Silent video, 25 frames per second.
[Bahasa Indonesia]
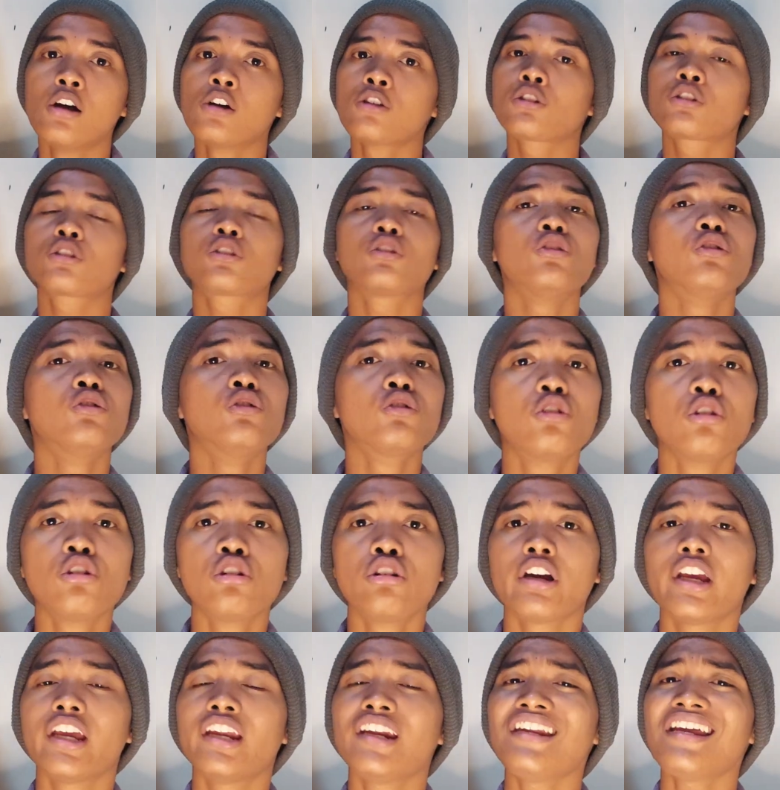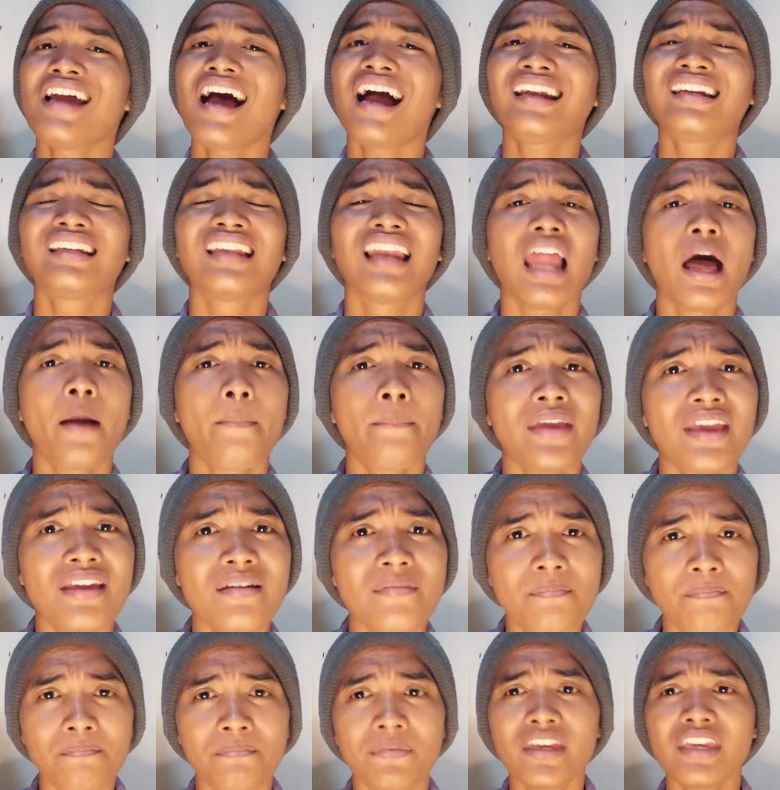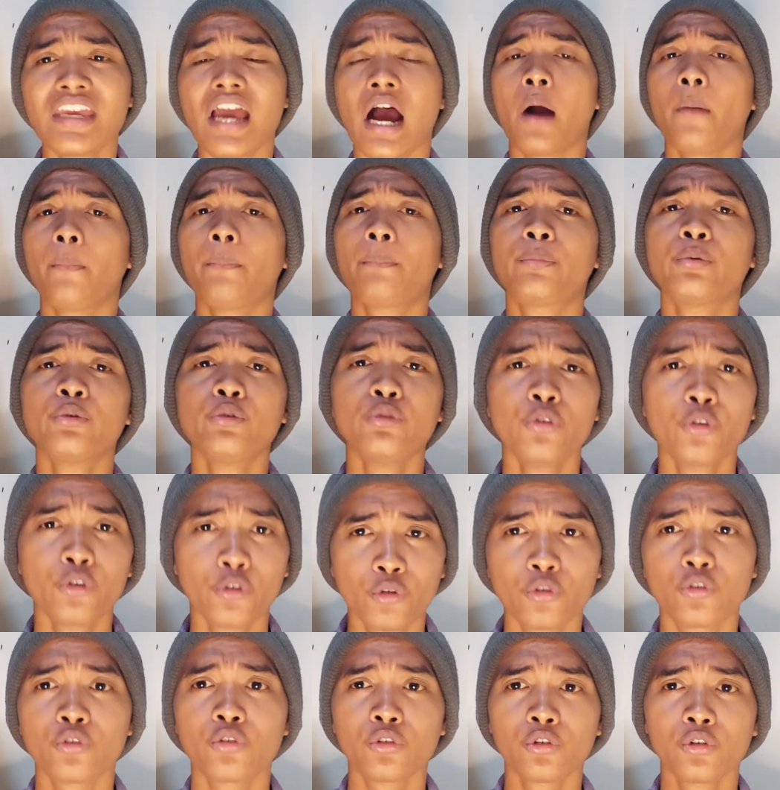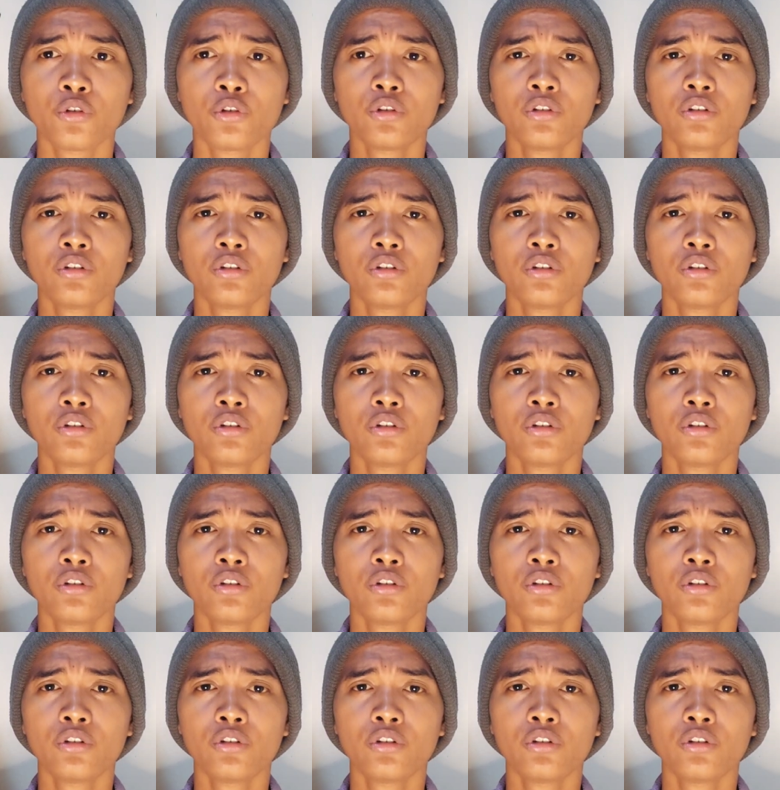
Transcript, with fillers: Sungguh ini adalah mimpi yang buruk.